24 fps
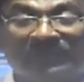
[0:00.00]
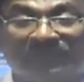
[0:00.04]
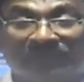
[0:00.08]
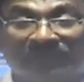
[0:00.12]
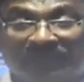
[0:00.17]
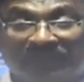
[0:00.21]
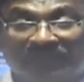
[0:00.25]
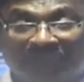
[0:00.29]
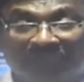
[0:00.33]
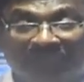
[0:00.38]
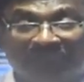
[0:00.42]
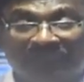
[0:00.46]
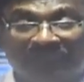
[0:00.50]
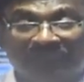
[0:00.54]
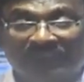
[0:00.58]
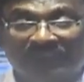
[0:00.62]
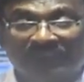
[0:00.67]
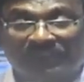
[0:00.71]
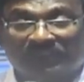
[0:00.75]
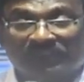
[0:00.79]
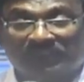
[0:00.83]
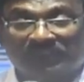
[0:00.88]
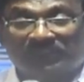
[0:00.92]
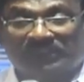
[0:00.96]
దేవుని
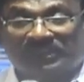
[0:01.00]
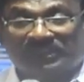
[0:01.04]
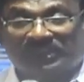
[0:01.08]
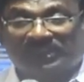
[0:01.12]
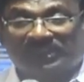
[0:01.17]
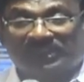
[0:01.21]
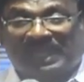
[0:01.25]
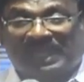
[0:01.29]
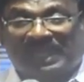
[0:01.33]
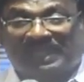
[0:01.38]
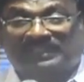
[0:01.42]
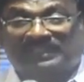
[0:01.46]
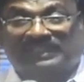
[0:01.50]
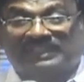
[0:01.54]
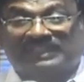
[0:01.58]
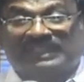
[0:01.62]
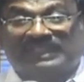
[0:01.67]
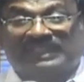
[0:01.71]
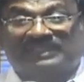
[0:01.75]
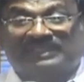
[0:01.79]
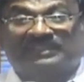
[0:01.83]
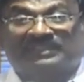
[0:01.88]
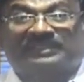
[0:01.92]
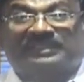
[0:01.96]
దృష్టిలో అది
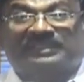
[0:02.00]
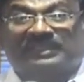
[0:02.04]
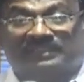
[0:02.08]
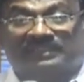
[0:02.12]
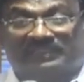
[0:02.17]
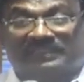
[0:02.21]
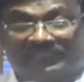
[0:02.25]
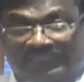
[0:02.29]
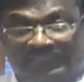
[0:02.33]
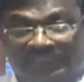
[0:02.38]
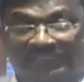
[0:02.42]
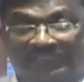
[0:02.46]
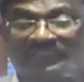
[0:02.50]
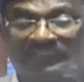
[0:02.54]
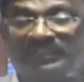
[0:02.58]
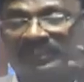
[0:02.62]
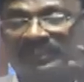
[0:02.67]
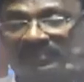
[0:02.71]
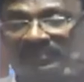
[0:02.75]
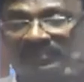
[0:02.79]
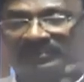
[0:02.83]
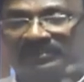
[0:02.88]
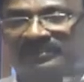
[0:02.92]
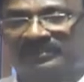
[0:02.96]
ఎంత
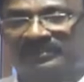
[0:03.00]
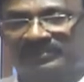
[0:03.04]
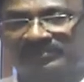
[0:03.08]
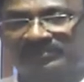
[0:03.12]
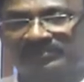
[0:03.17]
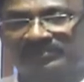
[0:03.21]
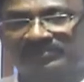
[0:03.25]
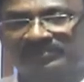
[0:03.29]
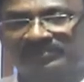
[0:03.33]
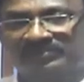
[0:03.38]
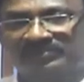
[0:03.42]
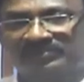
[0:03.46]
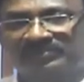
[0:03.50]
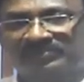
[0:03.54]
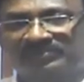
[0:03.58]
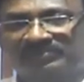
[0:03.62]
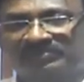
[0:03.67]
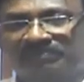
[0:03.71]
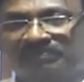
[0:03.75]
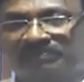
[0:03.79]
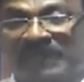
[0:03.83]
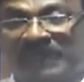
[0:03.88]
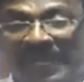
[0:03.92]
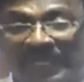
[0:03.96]
శిక్షకు
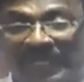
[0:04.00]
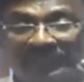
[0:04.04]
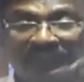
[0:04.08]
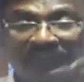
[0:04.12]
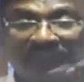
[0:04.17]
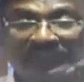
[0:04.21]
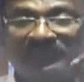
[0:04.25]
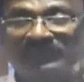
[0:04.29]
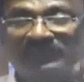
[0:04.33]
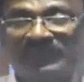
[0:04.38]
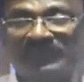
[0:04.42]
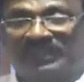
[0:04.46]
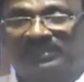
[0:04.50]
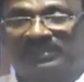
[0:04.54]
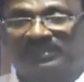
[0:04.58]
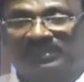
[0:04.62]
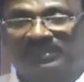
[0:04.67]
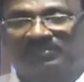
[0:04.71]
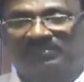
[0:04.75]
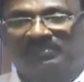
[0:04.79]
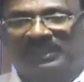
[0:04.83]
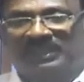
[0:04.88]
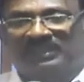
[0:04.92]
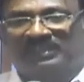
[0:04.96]
పాత్రమైనదో
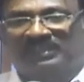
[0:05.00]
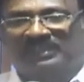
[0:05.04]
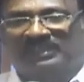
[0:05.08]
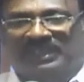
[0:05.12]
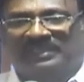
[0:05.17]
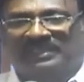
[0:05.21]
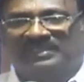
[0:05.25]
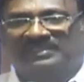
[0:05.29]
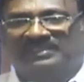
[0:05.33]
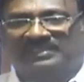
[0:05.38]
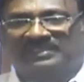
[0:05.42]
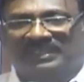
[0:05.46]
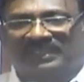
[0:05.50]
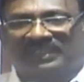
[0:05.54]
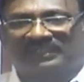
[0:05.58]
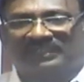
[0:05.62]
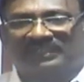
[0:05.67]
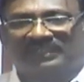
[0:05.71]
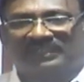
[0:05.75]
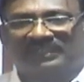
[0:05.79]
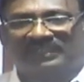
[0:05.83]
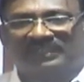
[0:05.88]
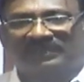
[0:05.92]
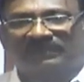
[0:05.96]
మనం గ్రహించాలి
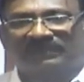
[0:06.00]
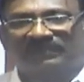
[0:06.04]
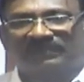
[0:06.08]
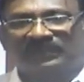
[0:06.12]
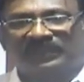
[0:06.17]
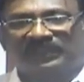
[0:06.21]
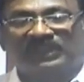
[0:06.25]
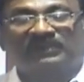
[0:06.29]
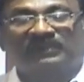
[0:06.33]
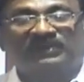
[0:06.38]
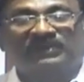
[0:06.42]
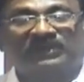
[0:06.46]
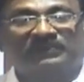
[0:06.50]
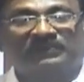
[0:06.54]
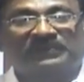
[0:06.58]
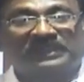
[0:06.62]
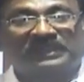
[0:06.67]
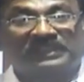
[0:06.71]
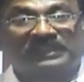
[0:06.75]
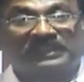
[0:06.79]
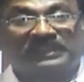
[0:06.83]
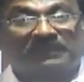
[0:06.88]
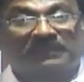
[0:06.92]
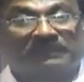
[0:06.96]
దేవుడు
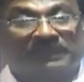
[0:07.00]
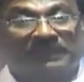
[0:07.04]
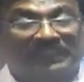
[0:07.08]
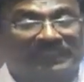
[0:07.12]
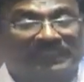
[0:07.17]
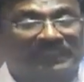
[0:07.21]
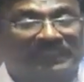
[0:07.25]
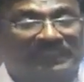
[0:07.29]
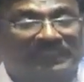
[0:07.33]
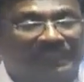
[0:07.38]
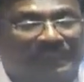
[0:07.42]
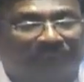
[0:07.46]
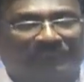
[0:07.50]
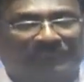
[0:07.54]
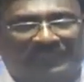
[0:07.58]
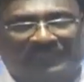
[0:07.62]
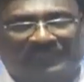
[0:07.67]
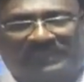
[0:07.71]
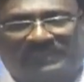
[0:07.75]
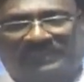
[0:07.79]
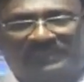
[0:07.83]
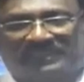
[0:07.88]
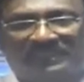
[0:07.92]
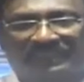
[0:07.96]
పొందిన ప్రతి దెబ్బ
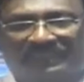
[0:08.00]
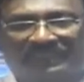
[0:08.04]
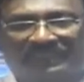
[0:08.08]
నుంచి